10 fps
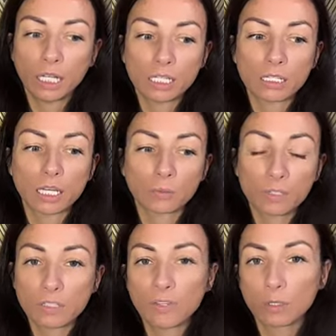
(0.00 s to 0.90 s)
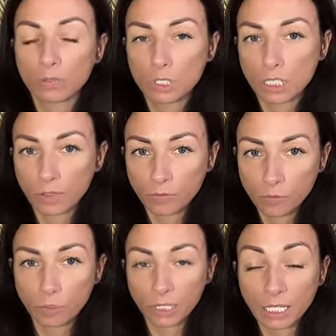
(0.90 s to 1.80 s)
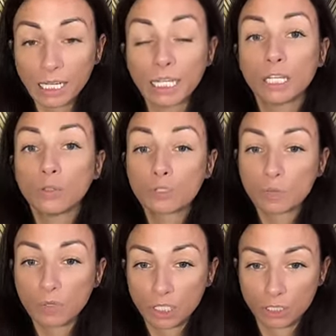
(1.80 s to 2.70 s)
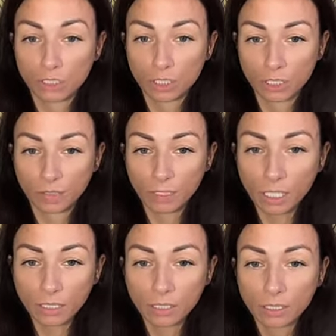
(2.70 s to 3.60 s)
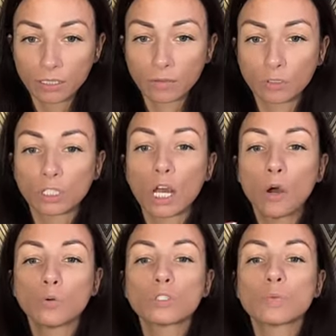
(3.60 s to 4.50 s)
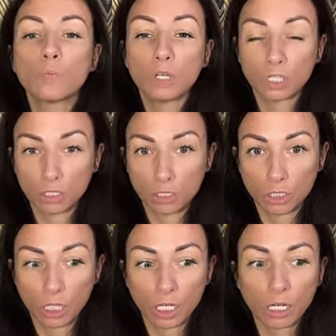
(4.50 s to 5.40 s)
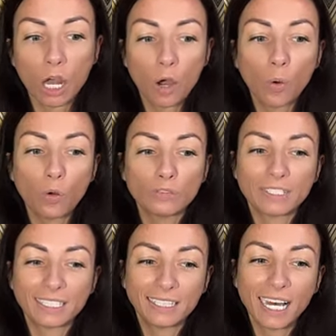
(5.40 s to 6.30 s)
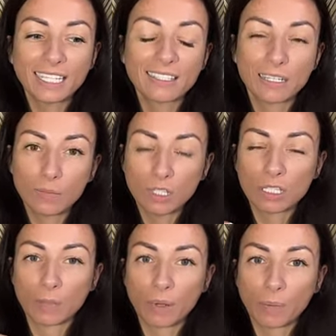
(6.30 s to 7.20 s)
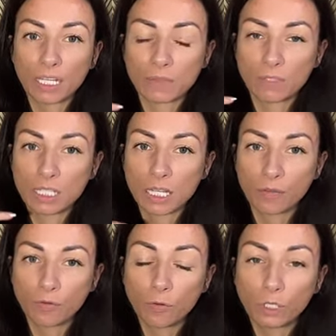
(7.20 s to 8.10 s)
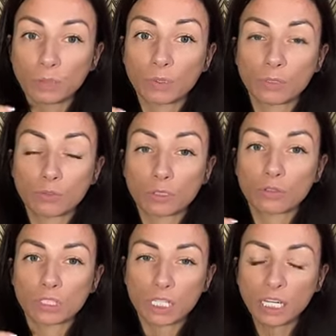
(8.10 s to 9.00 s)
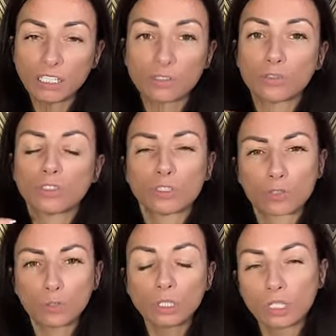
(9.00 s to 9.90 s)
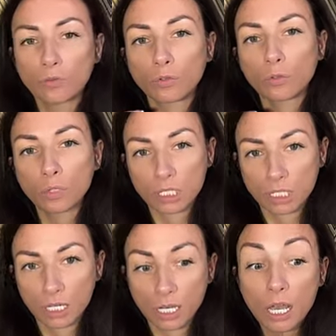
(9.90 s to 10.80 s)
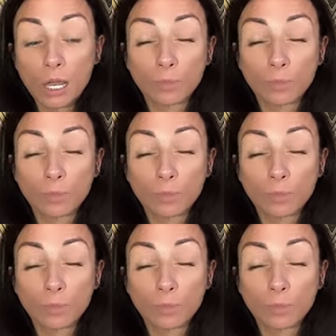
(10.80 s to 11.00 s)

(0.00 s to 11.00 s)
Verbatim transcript: для нас атмосферу дискомфорта, и успешный человек, вот успешный человек, он всегда стремится попасть в дискомфорт, потому что он знает, что это зона его роста.